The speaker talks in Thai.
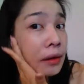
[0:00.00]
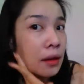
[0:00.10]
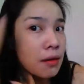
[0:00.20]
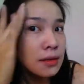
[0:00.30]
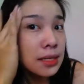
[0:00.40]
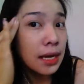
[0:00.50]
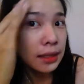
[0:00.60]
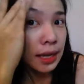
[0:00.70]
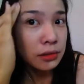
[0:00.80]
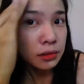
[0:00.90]
กล้องจาก
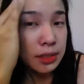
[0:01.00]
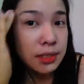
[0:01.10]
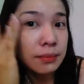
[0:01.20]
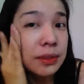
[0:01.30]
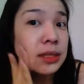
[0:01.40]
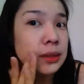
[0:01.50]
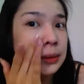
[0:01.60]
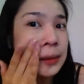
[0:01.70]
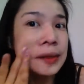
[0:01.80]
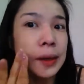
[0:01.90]
ทางโทรศัพท์มือถือ
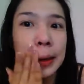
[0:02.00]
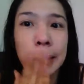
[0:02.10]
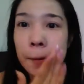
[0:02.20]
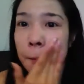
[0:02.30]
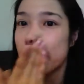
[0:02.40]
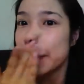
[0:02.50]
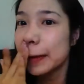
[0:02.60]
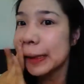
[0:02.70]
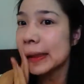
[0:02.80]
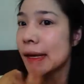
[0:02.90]
นะคะ
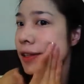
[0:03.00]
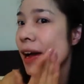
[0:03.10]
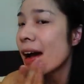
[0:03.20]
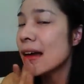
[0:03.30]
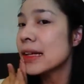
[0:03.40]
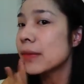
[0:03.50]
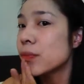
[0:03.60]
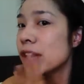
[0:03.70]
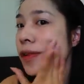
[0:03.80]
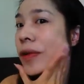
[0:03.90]
ในการถ่ายคลิป
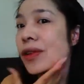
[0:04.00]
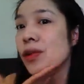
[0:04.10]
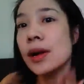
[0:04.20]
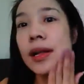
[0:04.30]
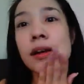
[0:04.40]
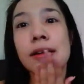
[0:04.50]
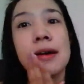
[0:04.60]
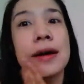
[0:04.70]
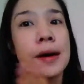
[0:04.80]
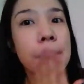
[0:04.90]
วิดีโอด้วย แล้ว
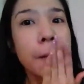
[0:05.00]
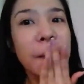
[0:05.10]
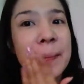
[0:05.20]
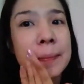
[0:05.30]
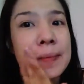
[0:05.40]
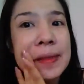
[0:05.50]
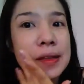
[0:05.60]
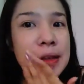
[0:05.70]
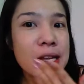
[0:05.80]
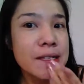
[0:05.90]
ก็
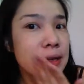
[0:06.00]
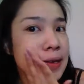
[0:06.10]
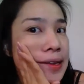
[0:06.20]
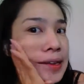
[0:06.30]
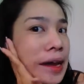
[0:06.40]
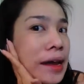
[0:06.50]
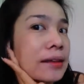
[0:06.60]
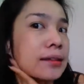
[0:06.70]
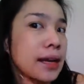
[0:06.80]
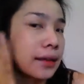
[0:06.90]
ใช้ในการ
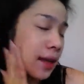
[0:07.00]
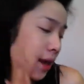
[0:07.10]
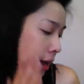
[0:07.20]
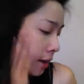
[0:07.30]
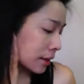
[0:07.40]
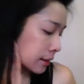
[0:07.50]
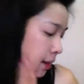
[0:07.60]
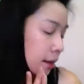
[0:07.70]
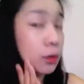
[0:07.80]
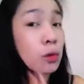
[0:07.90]
แต่งหน้าใน
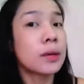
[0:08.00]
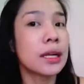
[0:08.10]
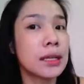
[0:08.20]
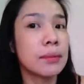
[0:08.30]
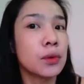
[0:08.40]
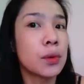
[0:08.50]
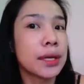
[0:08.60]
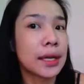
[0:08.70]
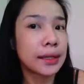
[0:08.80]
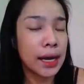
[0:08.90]
การลูบครีมด้วย
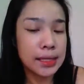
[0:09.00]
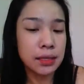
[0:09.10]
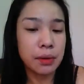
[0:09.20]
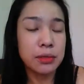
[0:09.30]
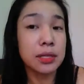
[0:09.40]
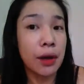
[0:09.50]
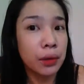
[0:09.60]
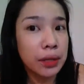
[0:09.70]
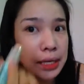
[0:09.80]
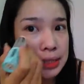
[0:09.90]
นะคะสำหรับสา
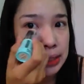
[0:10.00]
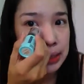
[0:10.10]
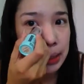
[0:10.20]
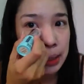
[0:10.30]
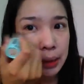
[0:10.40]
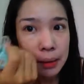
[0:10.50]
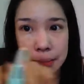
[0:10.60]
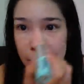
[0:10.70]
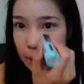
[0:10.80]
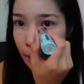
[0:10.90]
วๆคนไหนที่
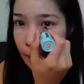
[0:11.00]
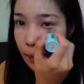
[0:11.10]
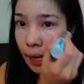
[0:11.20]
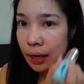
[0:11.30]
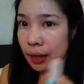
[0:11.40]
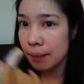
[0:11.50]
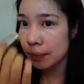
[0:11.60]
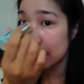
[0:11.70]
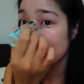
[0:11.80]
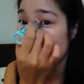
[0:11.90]
มีใต้ตาค
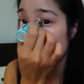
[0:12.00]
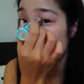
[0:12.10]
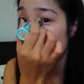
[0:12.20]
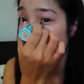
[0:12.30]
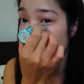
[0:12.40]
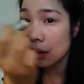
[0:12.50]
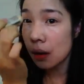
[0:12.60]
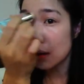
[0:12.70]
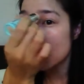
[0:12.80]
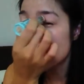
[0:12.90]
ล้ำนะคะ
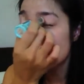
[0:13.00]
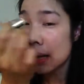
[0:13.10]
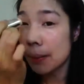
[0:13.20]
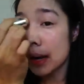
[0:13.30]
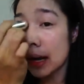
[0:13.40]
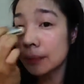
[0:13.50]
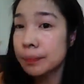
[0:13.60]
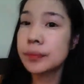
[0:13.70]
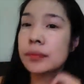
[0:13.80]
ก็สามารถ